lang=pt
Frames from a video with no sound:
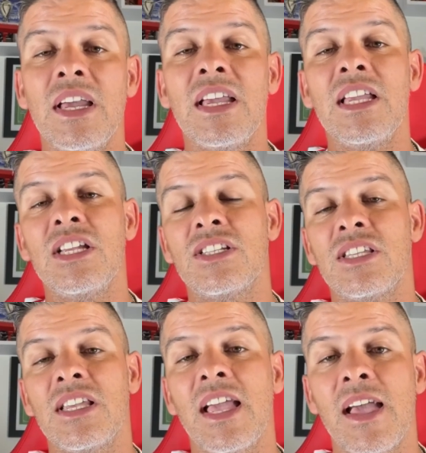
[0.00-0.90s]
E isto
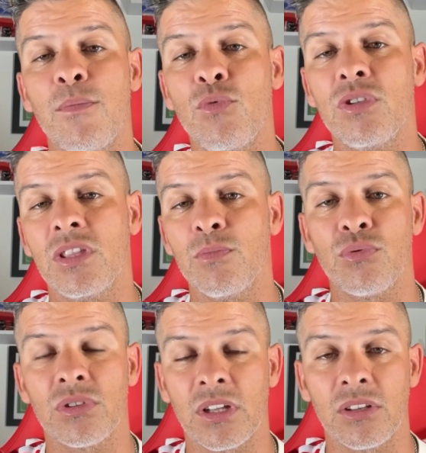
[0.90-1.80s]
sim é muito
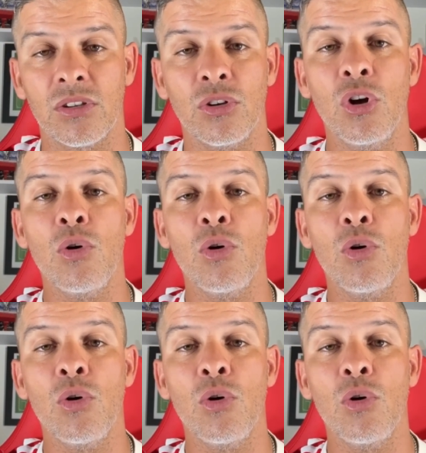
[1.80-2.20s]
importante.